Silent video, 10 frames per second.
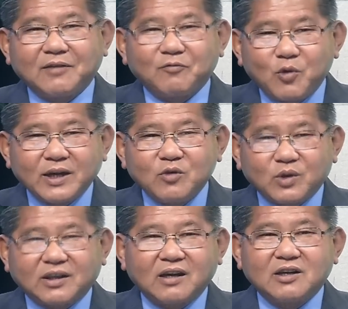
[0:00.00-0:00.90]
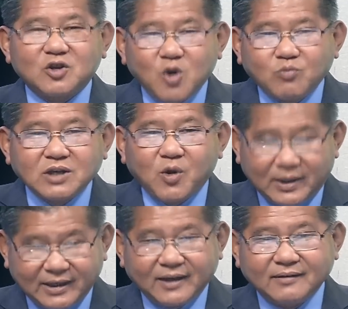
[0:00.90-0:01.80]
triển vũ khí nguyên tử cũng như
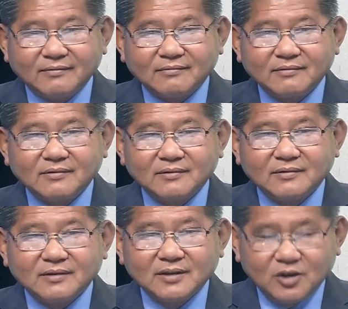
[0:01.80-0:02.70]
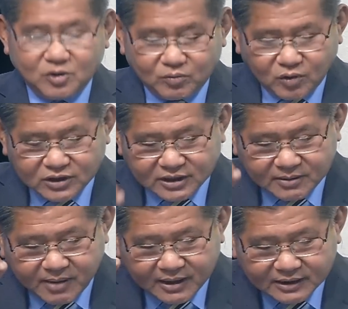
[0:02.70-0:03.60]
hỏa tiễn. Chúng tôi sẽ
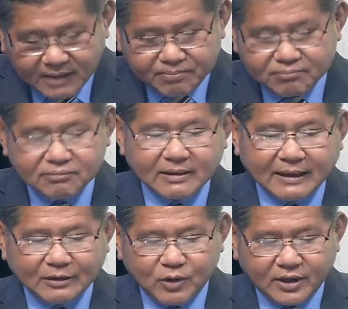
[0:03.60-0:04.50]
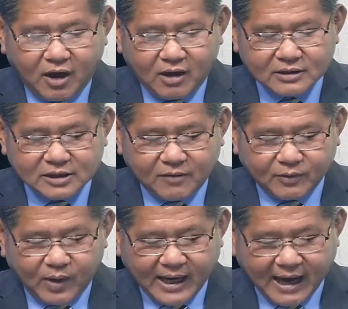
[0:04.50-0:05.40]
trình bày tiếp cái chuyện đó sau
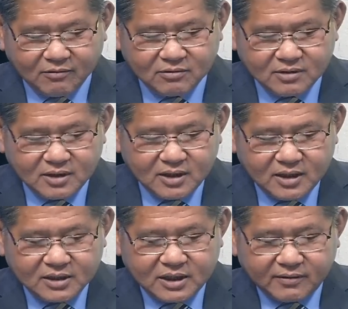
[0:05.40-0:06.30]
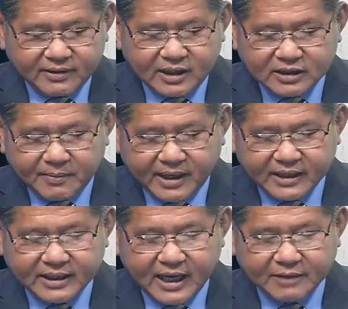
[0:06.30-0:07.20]
phần quảng cáo. Xin quý vị đừng rời màn
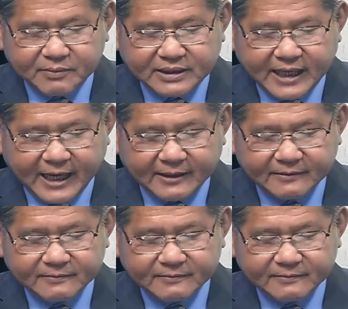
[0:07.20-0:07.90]
hình SBTN.